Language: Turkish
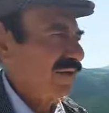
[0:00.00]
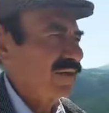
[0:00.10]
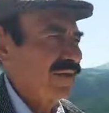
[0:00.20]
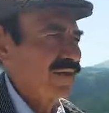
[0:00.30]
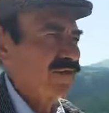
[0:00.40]

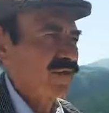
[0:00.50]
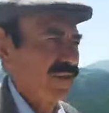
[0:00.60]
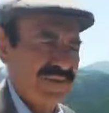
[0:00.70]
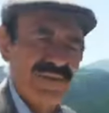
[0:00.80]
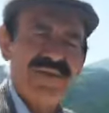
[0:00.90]
bak ki ne
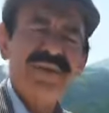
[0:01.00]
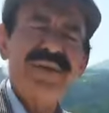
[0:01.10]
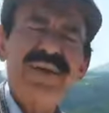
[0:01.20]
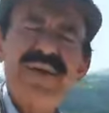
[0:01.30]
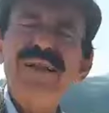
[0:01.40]
söyleyeyim.
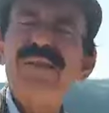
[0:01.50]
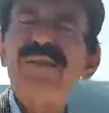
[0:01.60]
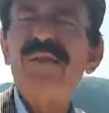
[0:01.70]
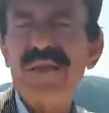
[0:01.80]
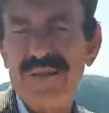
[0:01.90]
Sanatkar
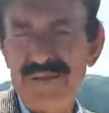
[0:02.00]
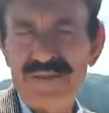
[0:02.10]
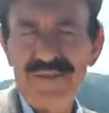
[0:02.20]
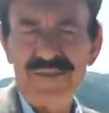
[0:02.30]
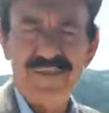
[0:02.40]
alkışlanır.
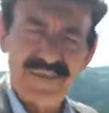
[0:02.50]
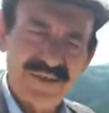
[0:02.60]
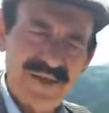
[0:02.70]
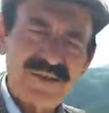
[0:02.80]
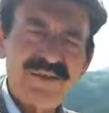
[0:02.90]

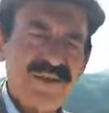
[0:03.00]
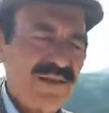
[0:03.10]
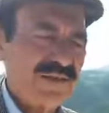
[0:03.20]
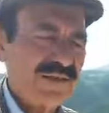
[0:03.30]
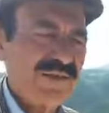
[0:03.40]
Eyvallah.
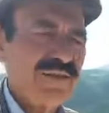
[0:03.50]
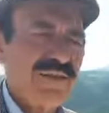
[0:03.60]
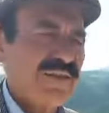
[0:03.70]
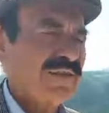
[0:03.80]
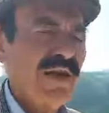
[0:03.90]
alkışlarsın.
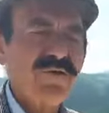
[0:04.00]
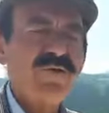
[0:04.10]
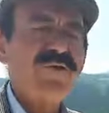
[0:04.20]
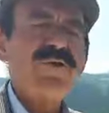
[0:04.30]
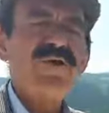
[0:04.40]

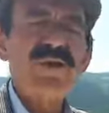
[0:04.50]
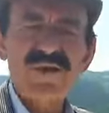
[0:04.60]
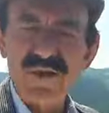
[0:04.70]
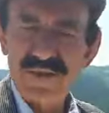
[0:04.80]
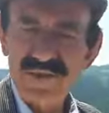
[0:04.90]
Dansöz
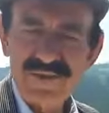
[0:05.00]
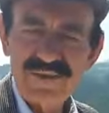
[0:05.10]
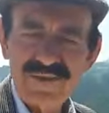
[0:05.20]
ıslıklanır.